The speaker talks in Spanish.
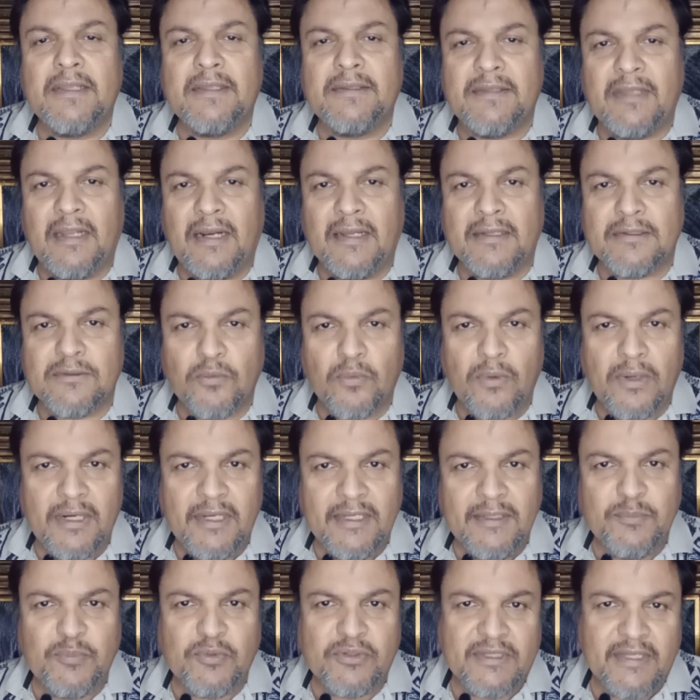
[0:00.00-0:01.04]
de las
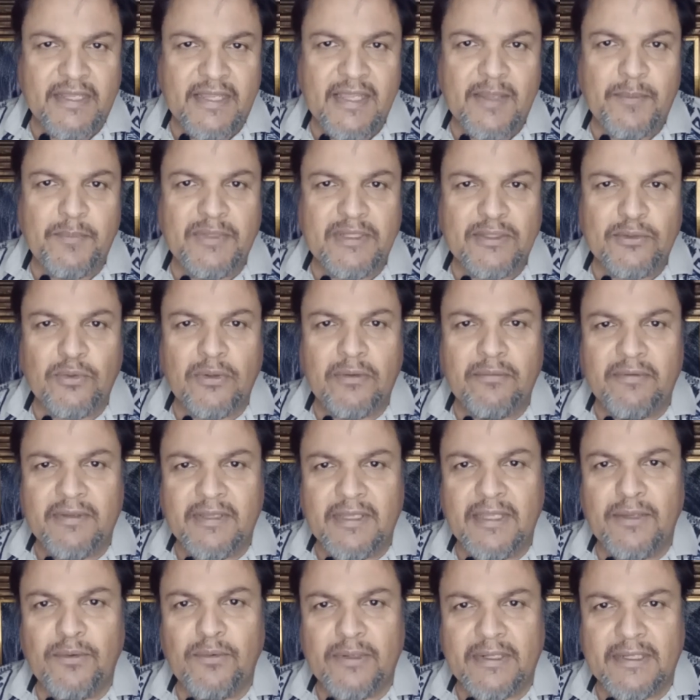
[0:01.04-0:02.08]
cuales pues hayan visto el
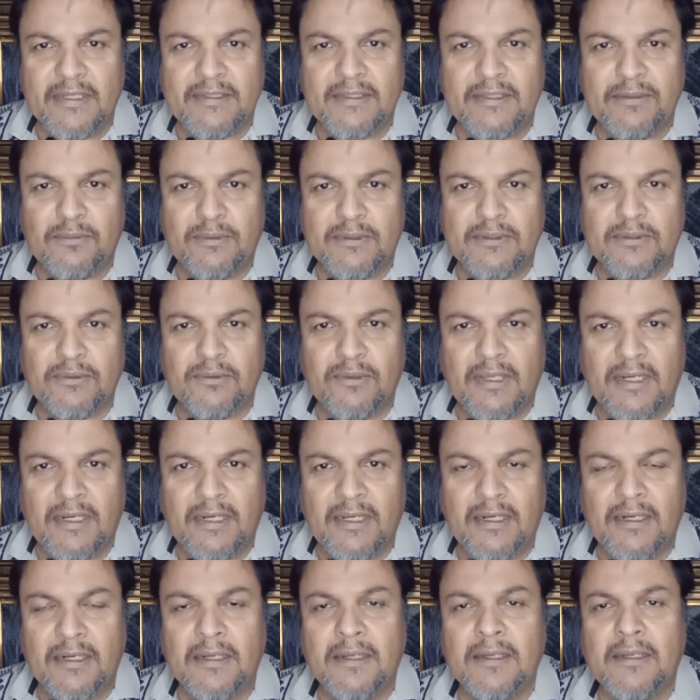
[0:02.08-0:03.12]
video en este nuestro
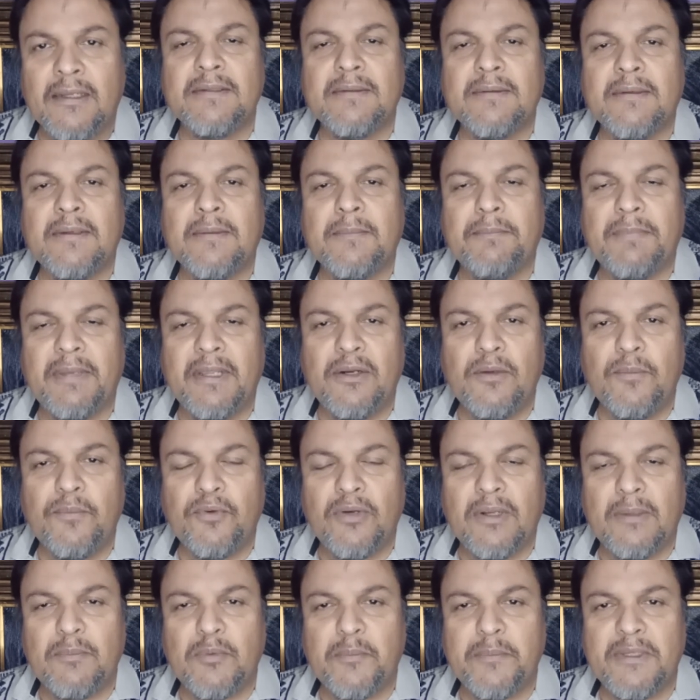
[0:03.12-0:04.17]
canal. Pero por
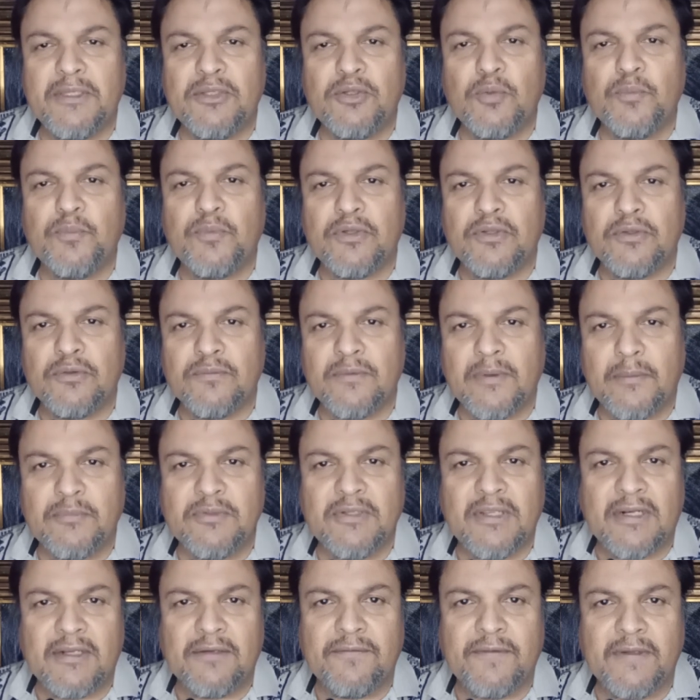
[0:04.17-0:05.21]
el momento pues nos vamos
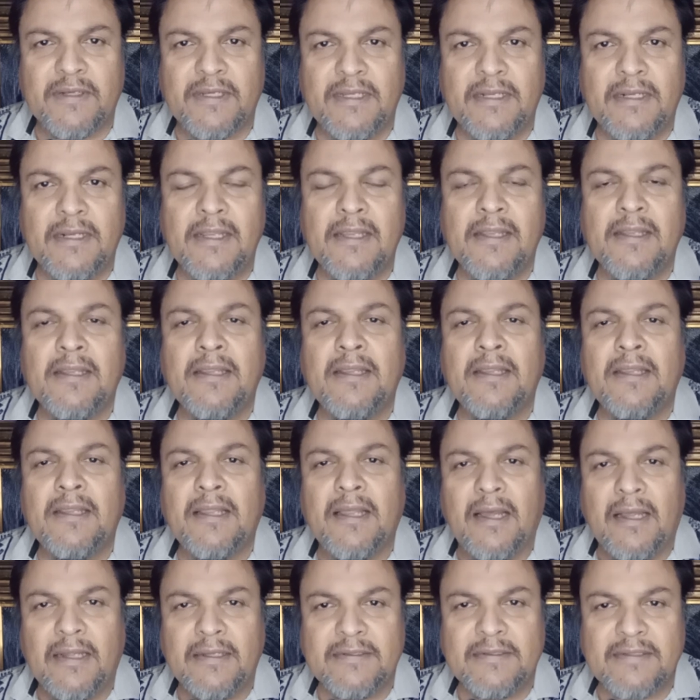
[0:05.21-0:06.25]
a referir
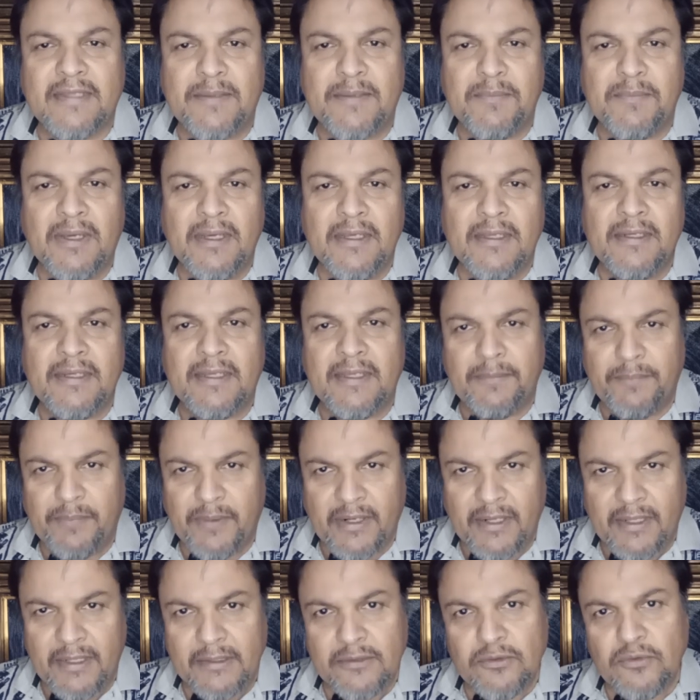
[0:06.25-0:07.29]
a esta imagen y
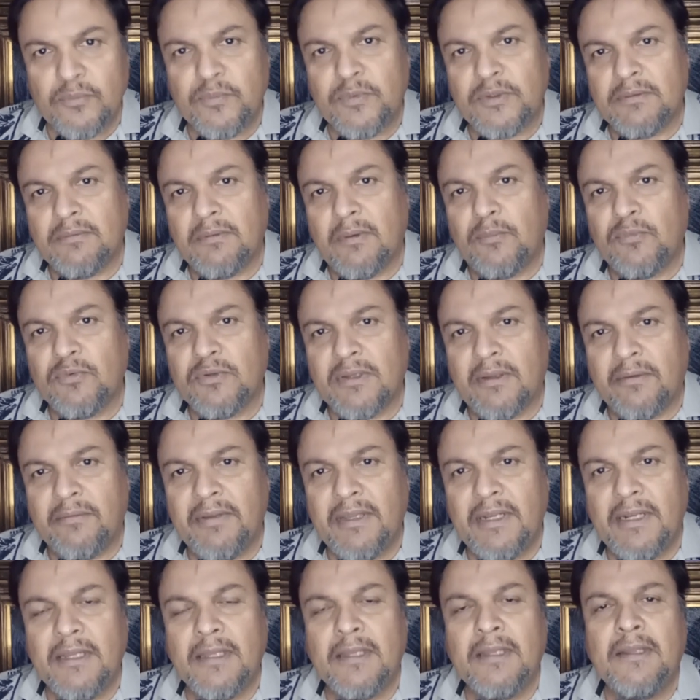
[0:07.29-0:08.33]
para eso pues vamos a
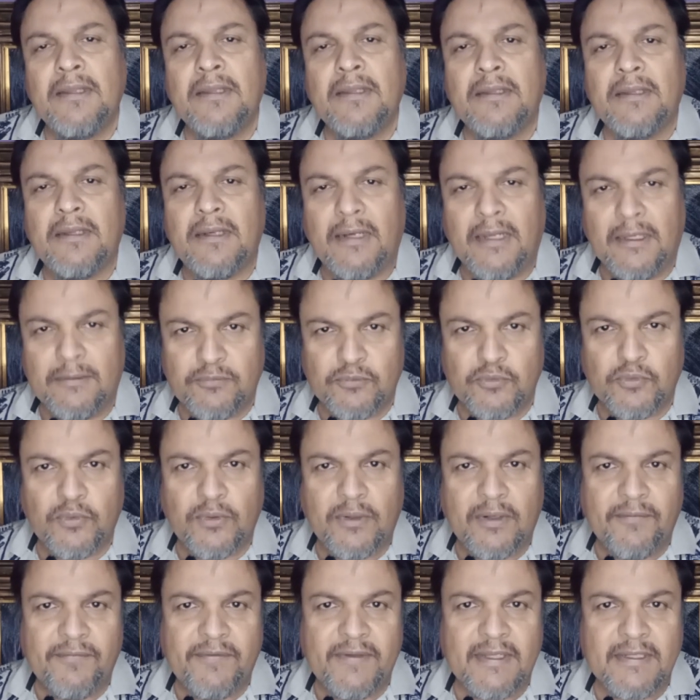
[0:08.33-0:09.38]
ver las
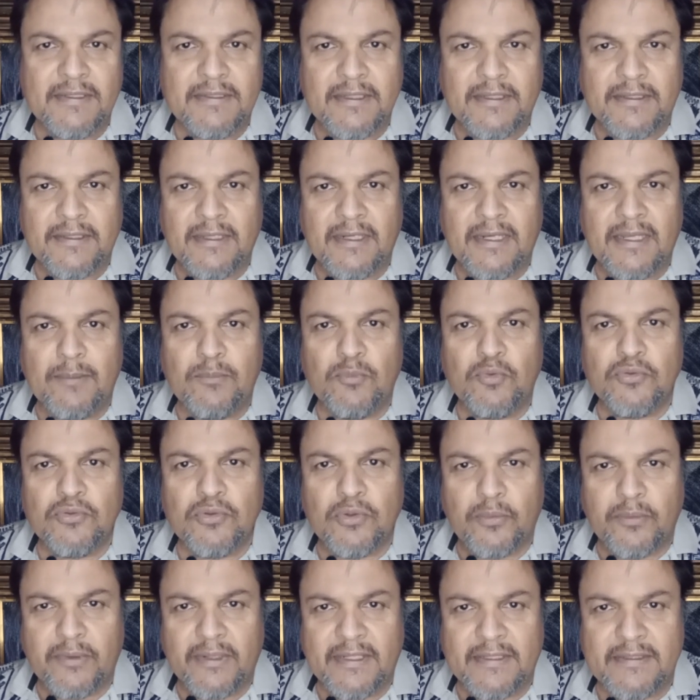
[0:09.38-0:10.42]
fotografías que tenemos
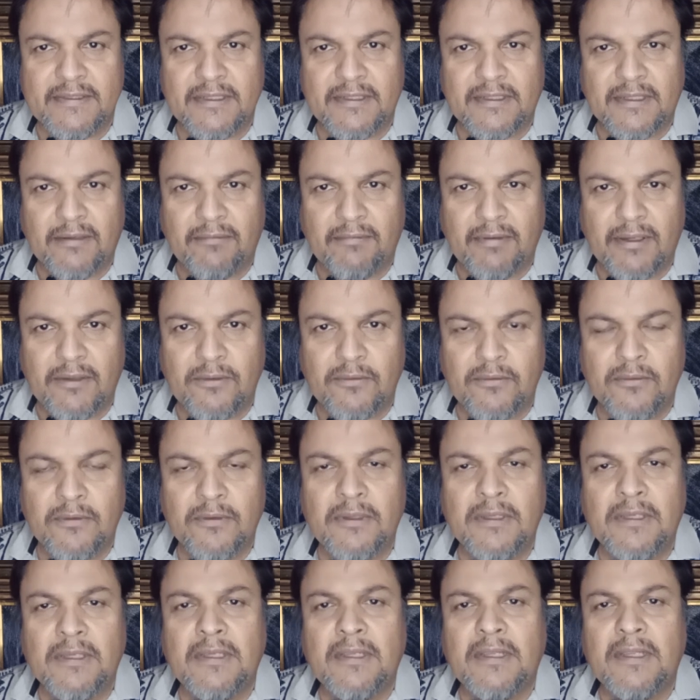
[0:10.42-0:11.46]
sobre este trabajo.
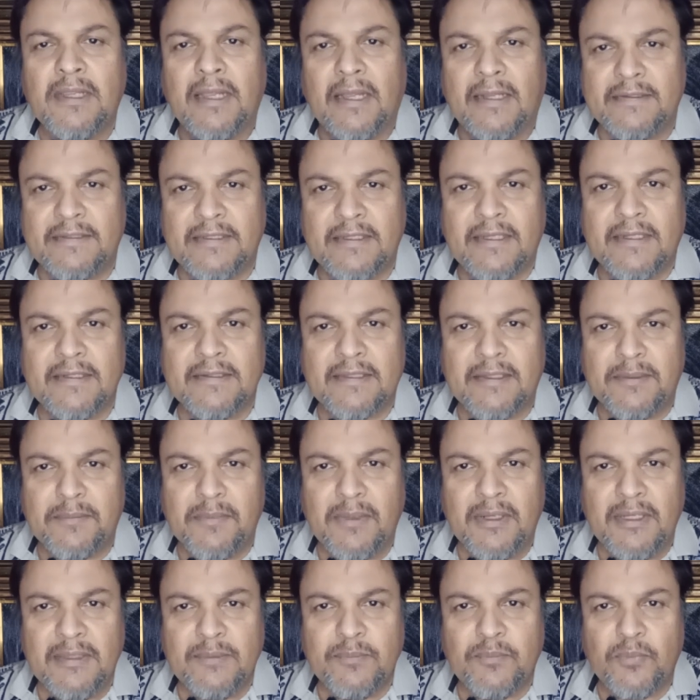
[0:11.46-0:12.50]
Así que sin
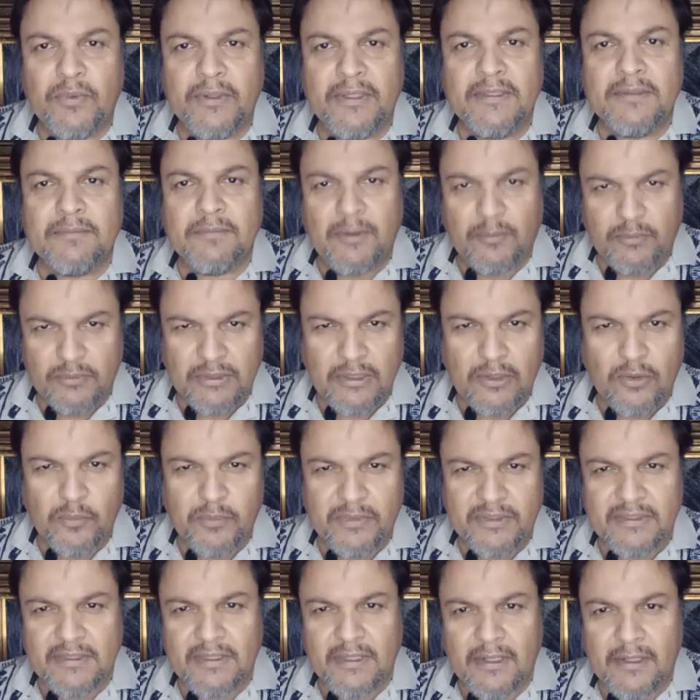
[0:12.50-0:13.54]
más pues vamos a
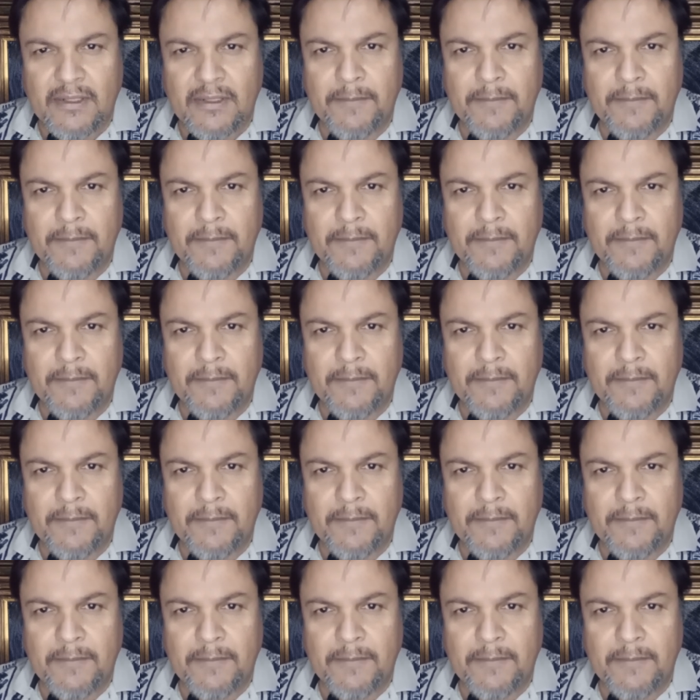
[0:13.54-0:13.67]
comenzar.